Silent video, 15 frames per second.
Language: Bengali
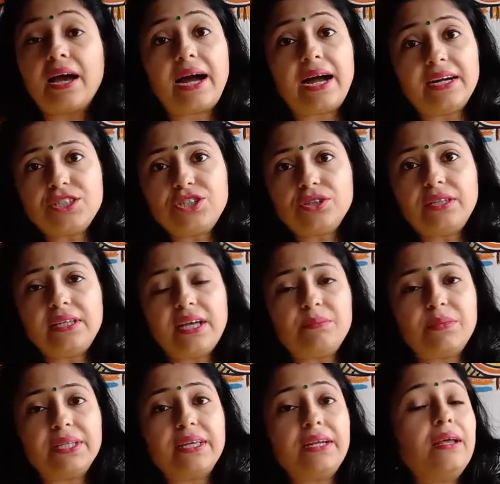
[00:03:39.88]
আর যদি
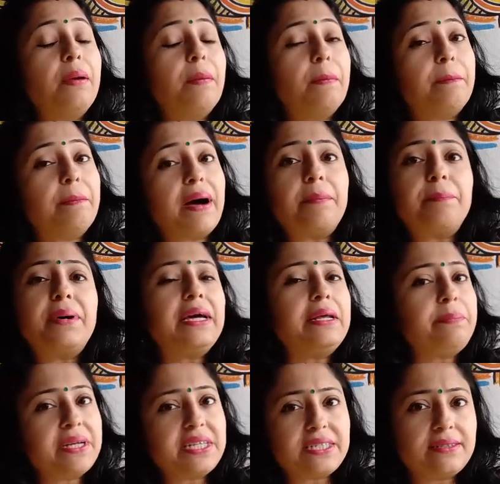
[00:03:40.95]
আমাদের বা পায়ের
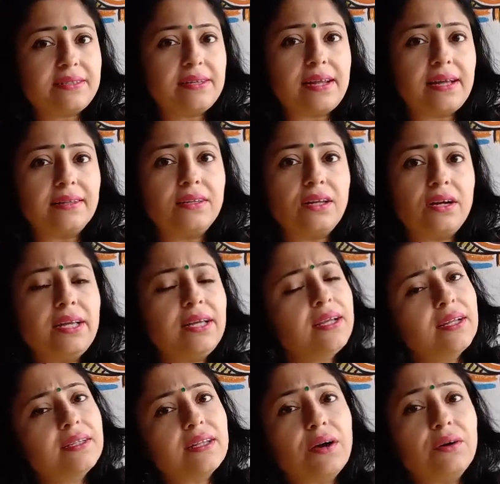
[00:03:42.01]
পেশিতে টান ধরে
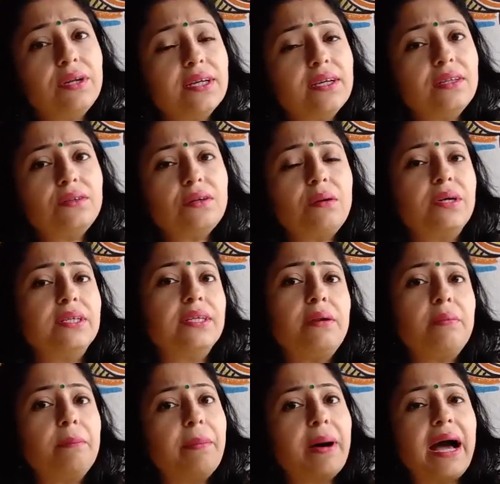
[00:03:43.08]
তাহলে কিন্তু আমাদের
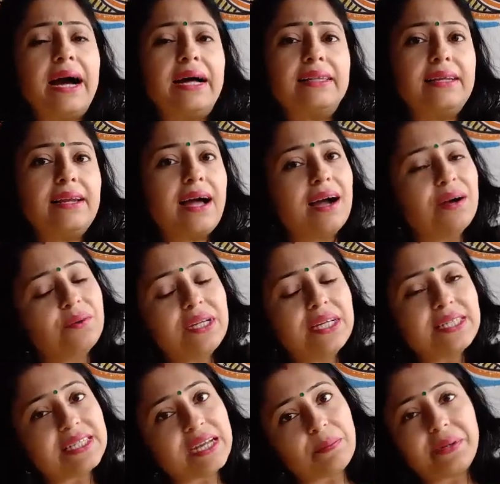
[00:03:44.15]
বা হাতের আঙুলের
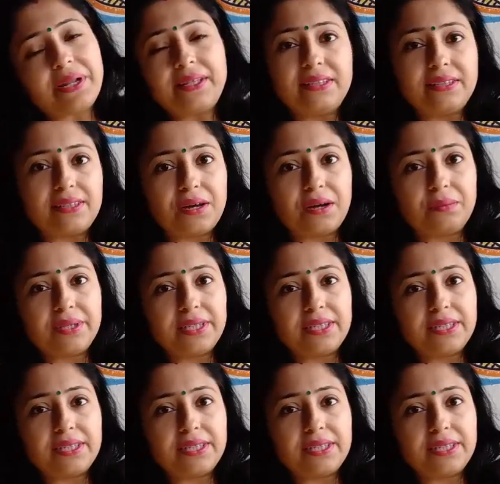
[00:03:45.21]
চাপটা দিতে হবে